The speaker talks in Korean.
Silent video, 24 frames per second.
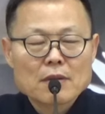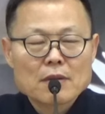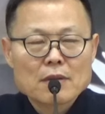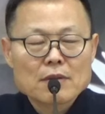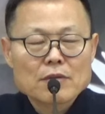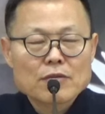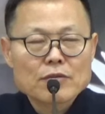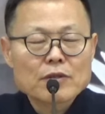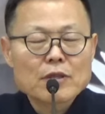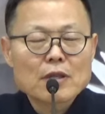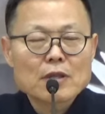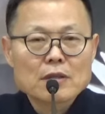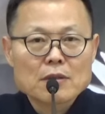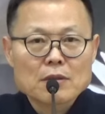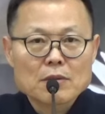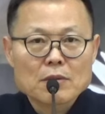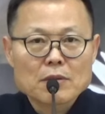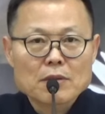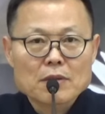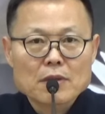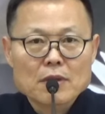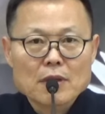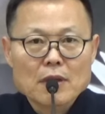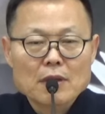중생
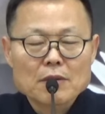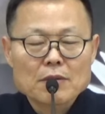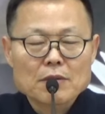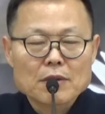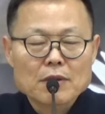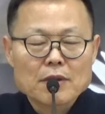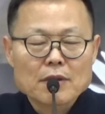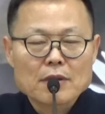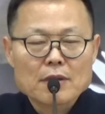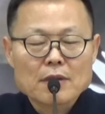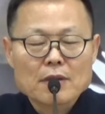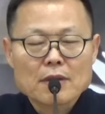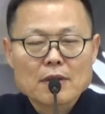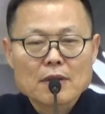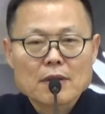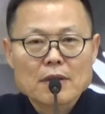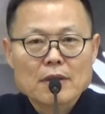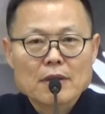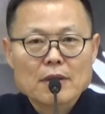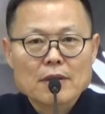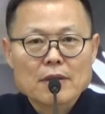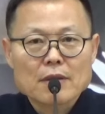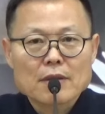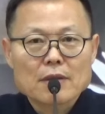노릇을 하고 있는
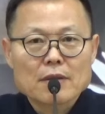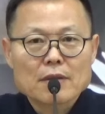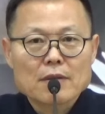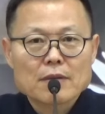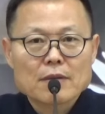거예요.